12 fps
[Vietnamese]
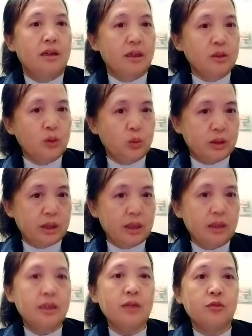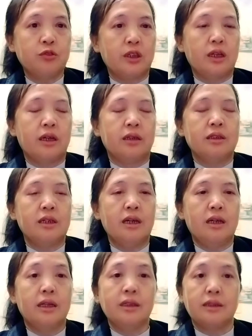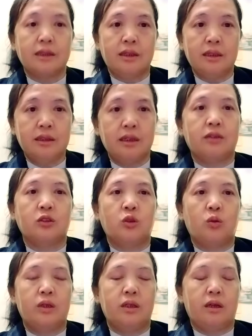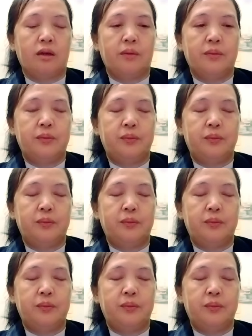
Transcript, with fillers: lợi tụ gì thiết phủi lợi thiết nâng giờ tết chờ rong lên thời